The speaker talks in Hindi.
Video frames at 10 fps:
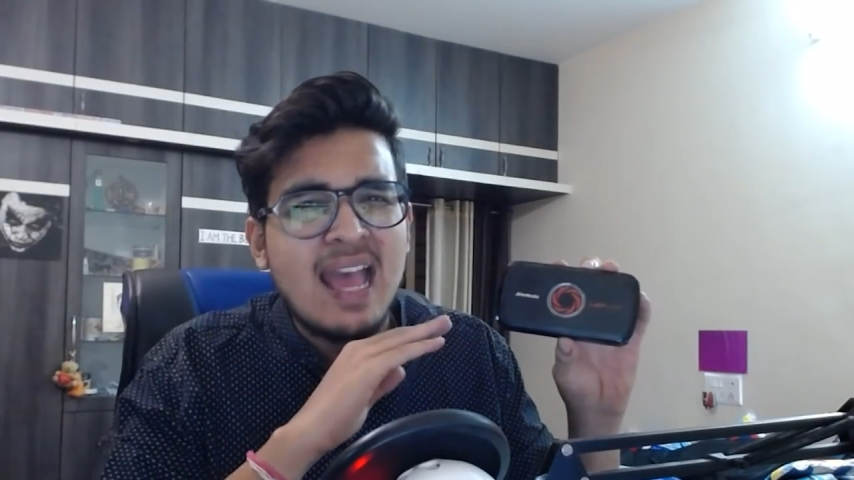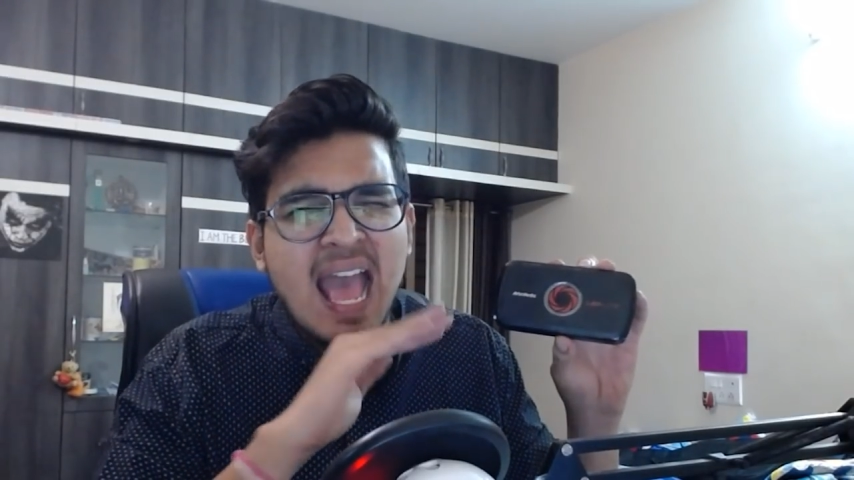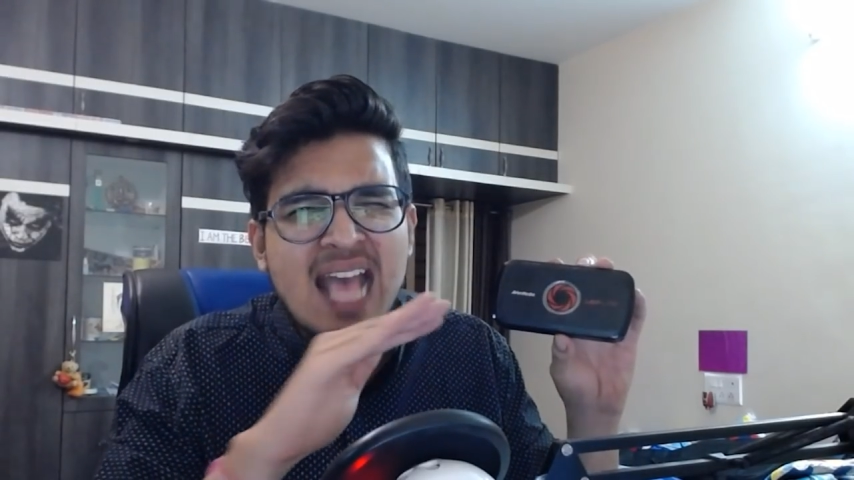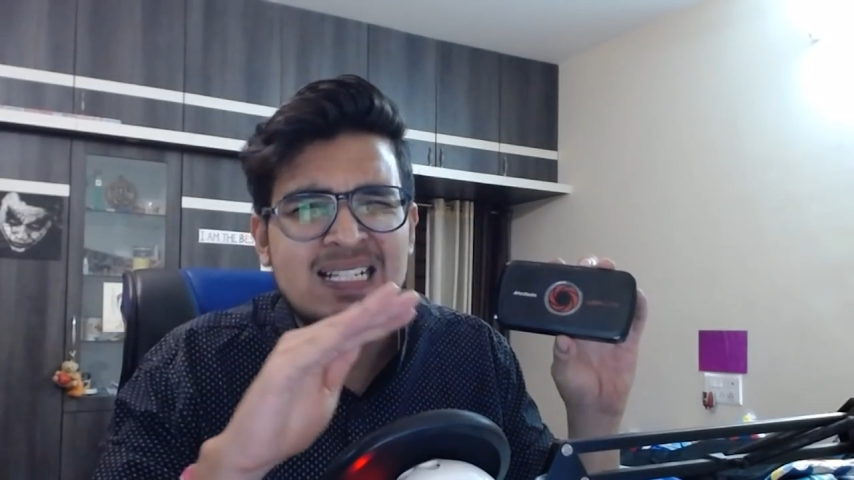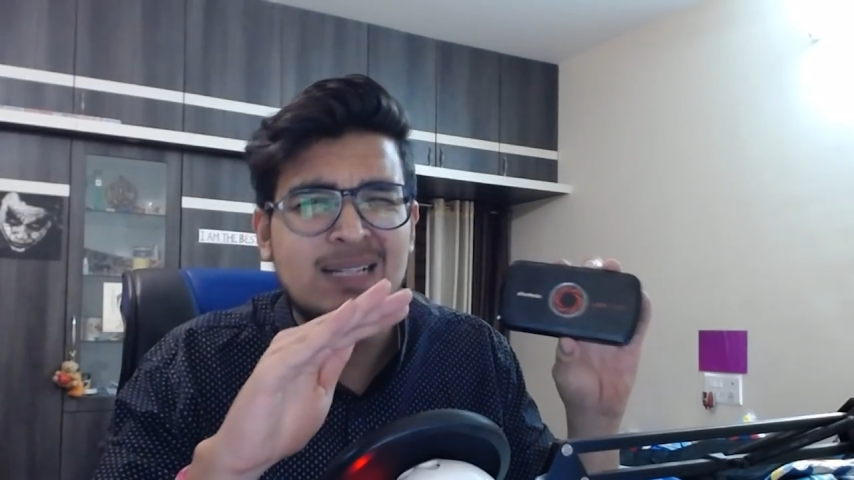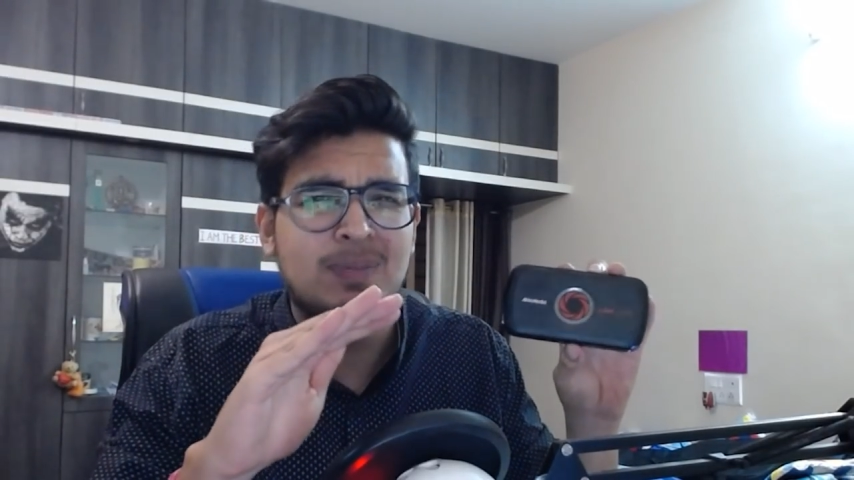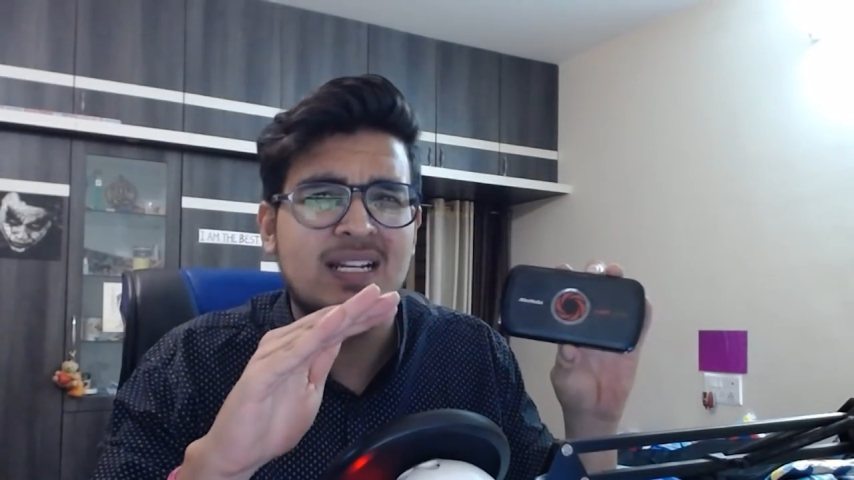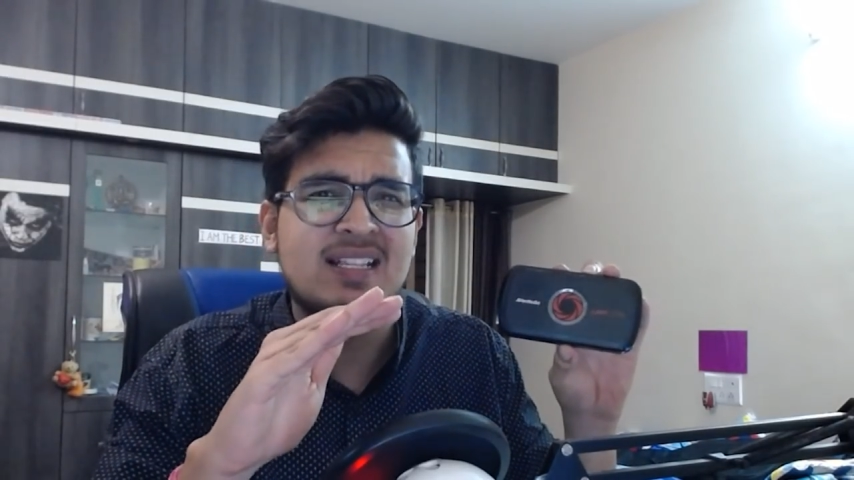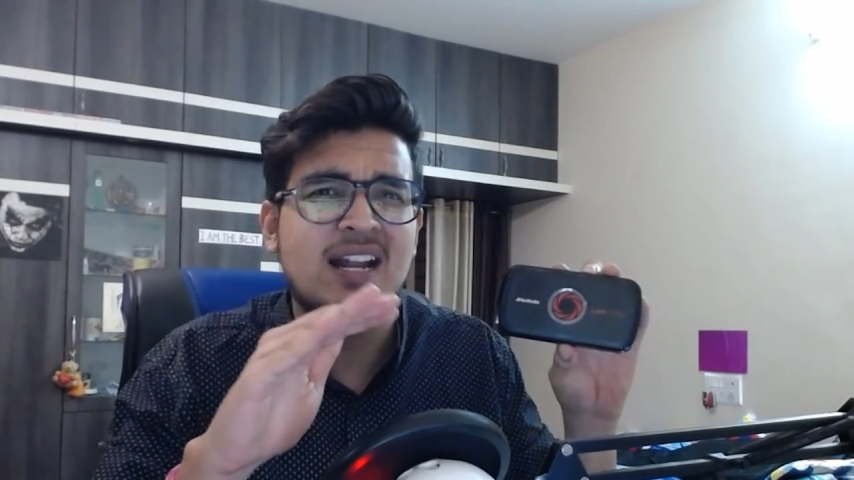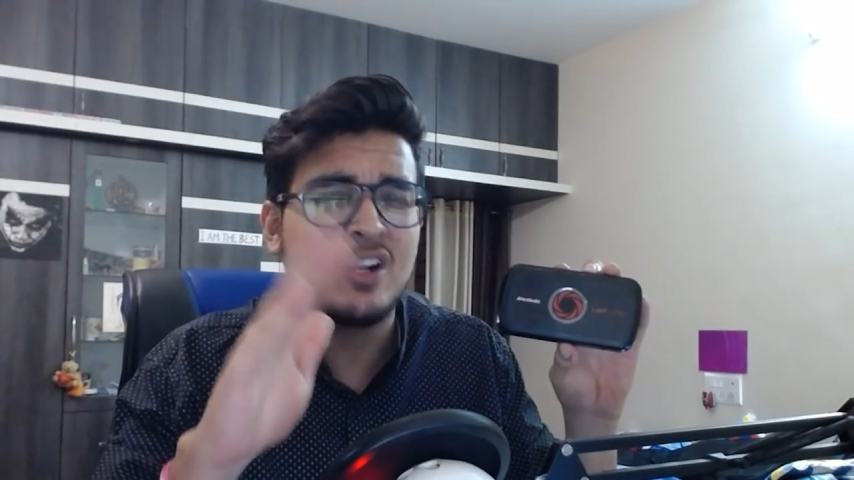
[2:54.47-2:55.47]
एज सिंपल
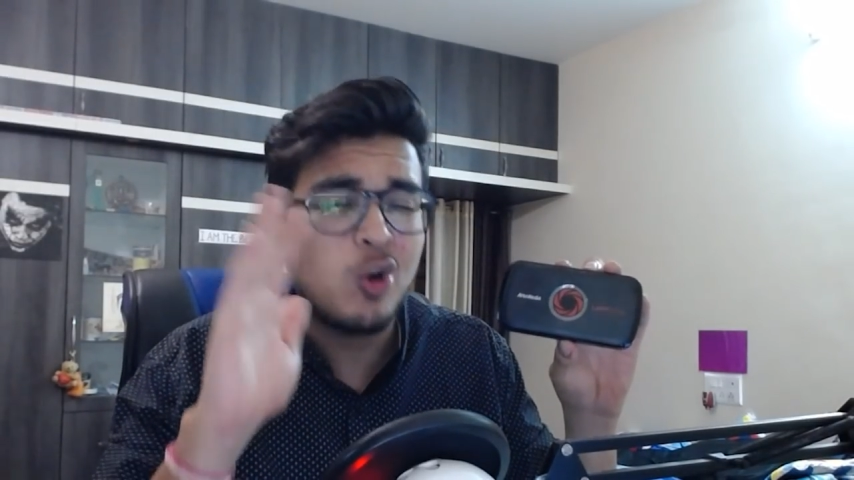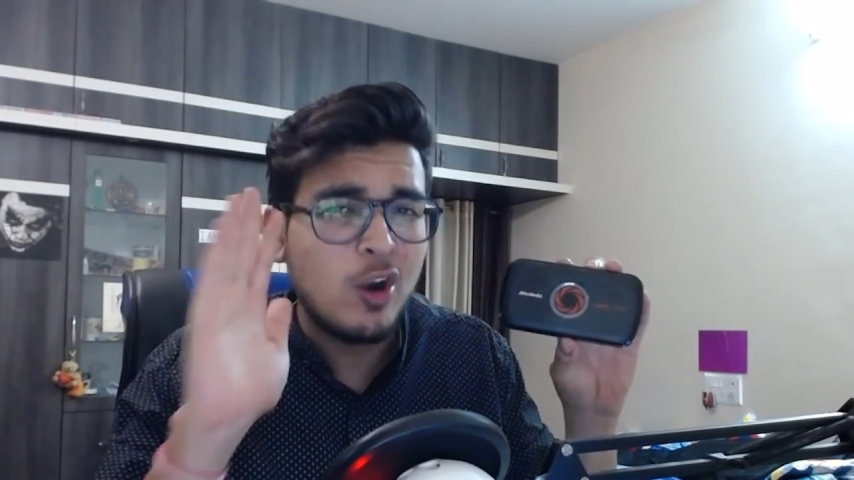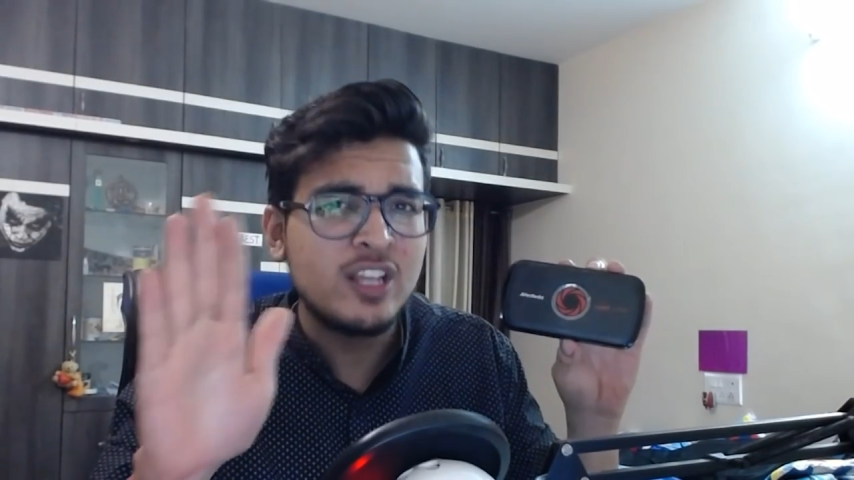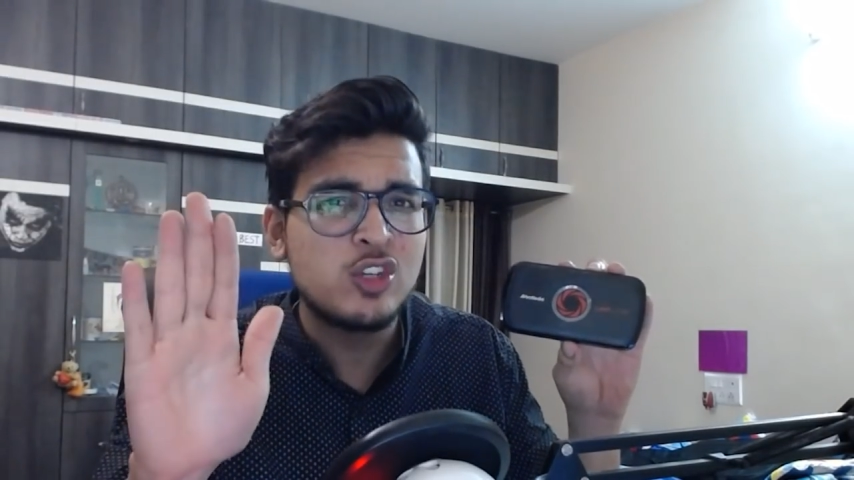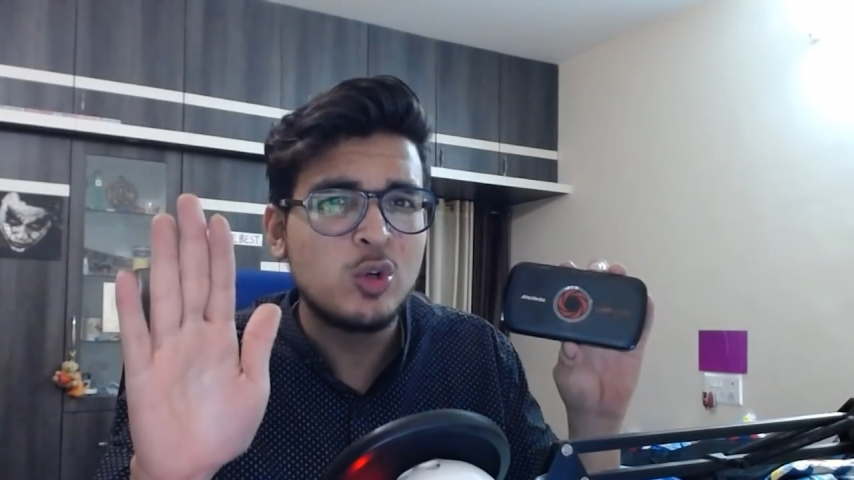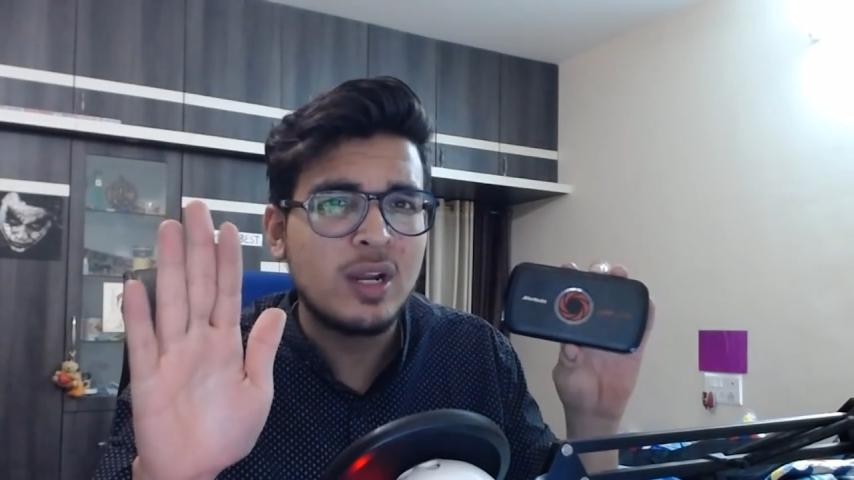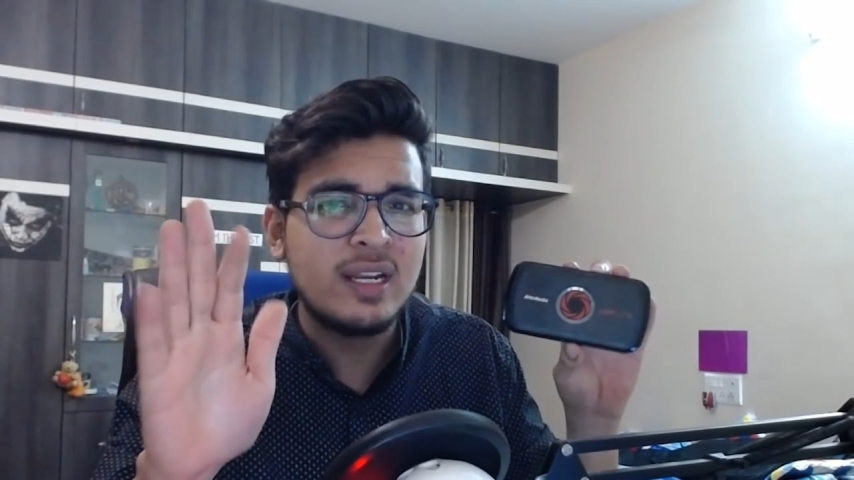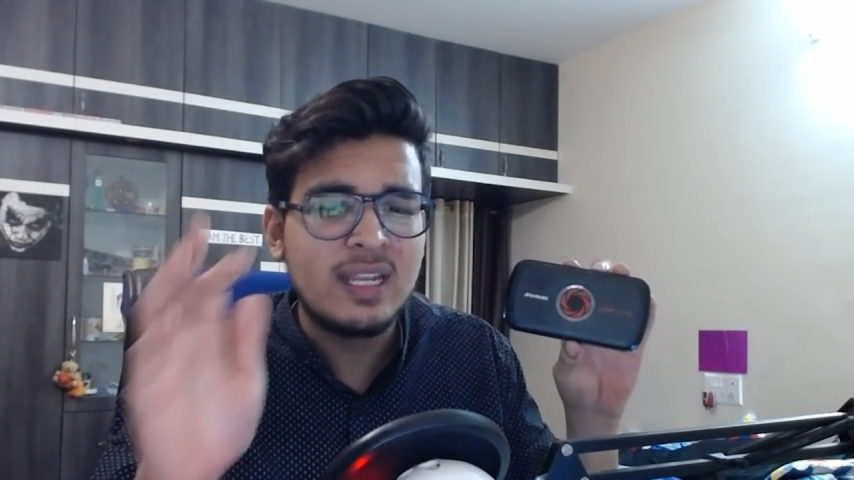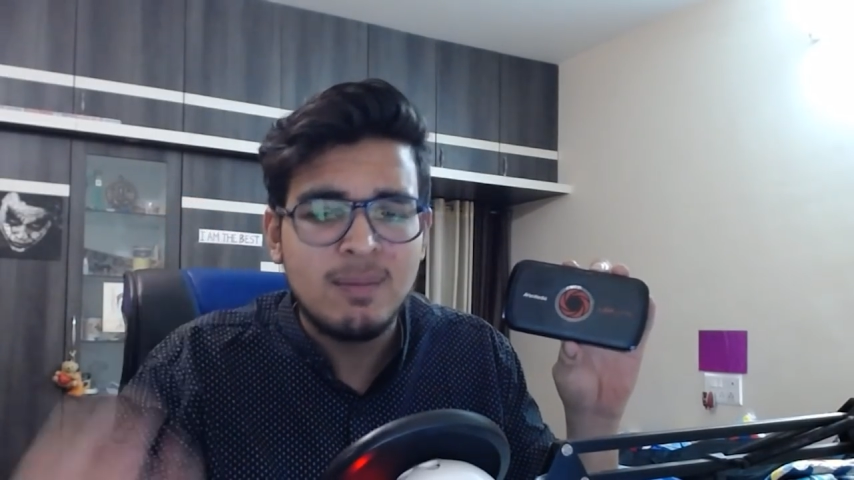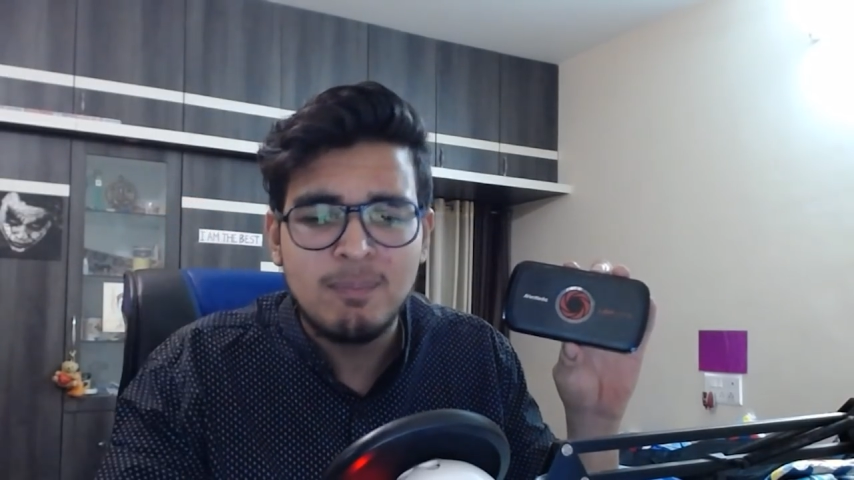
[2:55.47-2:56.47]
एज दैट रिकॉर्डिंग शुरू करनी है